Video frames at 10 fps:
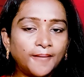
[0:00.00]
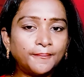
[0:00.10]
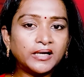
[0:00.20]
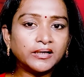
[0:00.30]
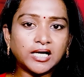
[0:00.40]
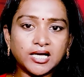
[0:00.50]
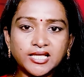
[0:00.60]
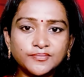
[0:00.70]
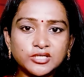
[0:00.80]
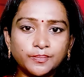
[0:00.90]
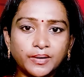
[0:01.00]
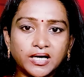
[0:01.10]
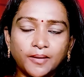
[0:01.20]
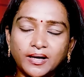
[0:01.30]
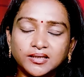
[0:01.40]
మరి కథాంశం
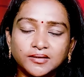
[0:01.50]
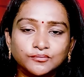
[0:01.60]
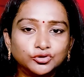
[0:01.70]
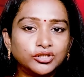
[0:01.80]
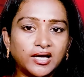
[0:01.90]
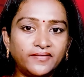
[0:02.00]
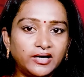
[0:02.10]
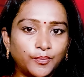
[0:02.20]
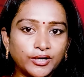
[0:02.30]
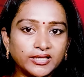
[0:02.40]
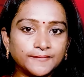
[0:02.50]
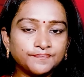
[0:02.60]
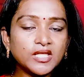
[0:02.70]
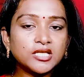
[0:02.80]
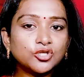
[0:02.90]
పట్ల మాత్రం ముందుగా వెళ్ళిపోయింది
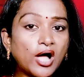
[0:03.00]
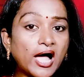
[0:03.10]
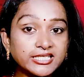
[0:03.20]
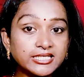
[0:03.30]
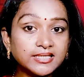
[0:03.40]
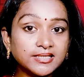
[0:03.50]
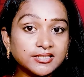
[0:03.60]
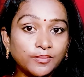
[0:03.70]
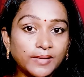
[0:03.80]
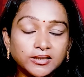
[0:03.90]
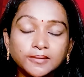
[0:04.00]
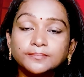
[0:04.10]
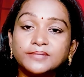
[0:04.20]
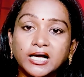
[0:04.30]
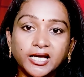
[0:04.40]
సో యాక్షన్ సీన్స్లో మాత్రం
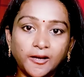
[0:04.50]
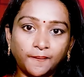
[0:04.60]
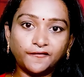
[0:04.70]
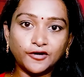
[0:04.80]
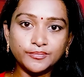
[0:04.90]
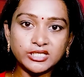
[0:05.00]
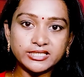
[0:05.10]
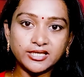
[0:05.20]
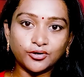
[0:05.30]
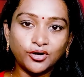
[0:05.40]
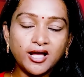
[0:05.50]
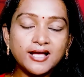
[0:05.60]
బాగానే పర్ఫామ్ చేశారు